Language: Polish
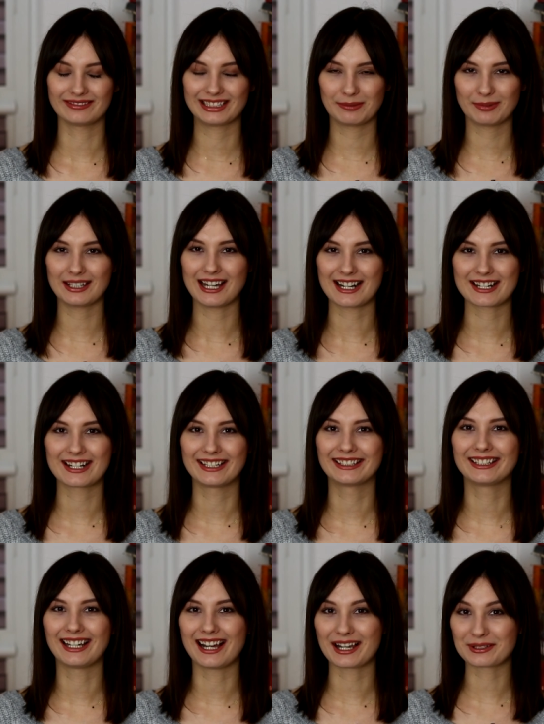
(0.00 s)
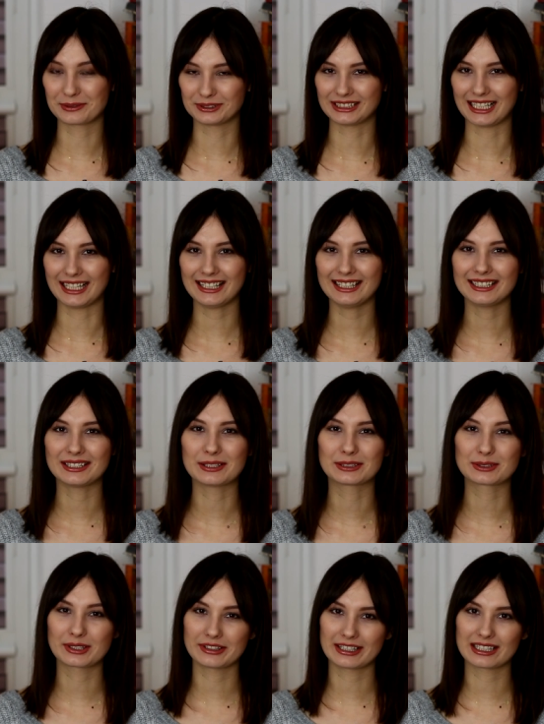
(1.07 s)
TBR-ze na grudzień, e,
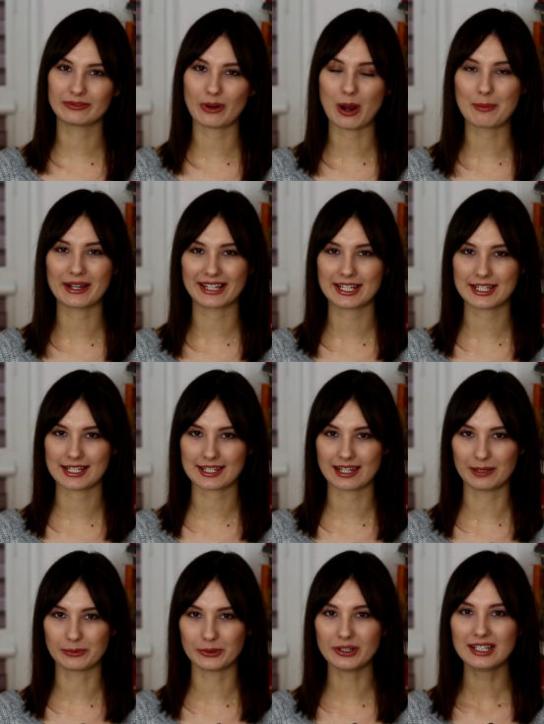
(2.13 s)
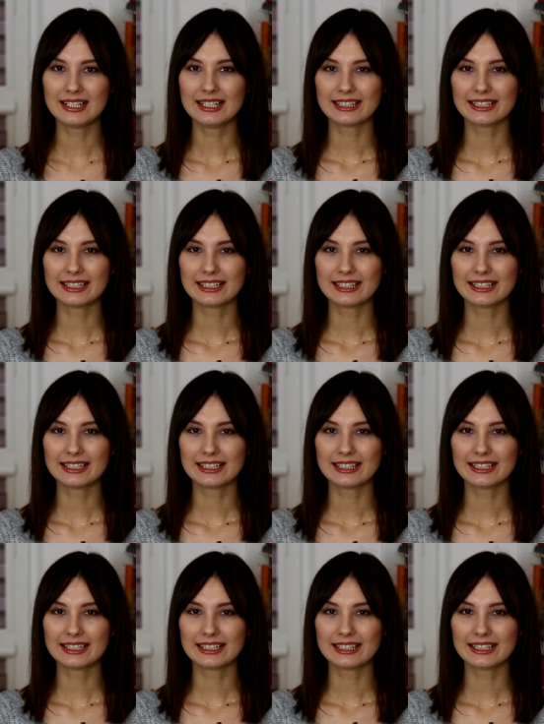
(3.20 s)
który nagrywałam jakiś czas temu.